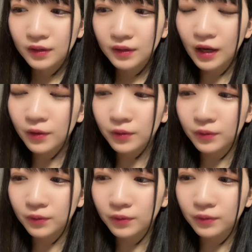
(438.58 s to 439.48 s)
誰
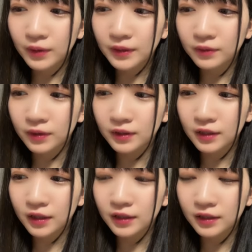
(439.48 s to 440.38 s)
のファンの方
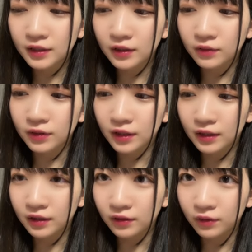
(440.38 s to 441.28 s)
が会いに来てくれた
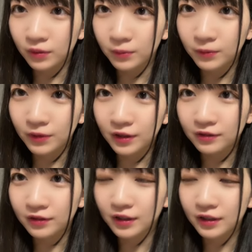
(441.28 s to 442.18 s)
んだとかも分か
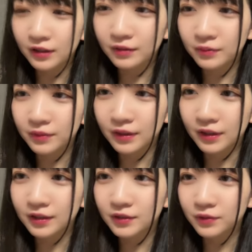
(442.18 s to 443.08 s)
るからなん
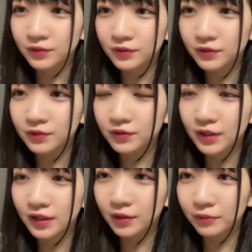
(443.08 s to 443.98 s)
かそのそういう
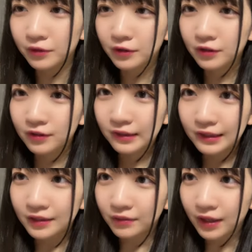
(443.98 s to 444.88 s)
点でも
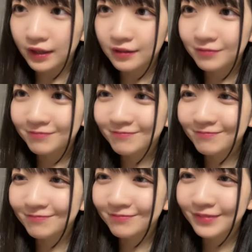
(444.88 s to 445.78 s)
いいよね
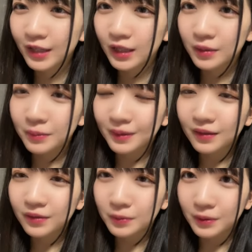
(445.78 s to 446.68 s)
ま
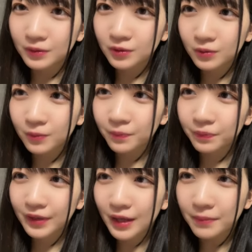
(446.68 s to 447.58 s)
たお暇の仕事
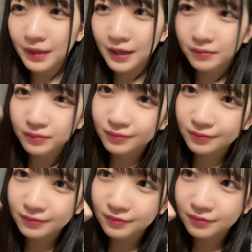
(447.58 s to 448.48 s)
頑張れ
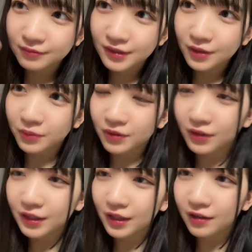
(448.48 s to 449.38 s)
今日も可
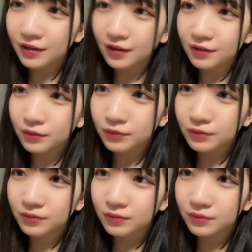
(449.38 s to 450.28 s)
愛いありがとう
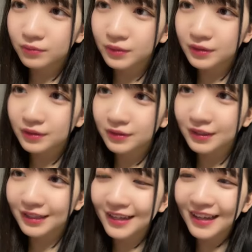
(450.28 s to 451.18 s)
それ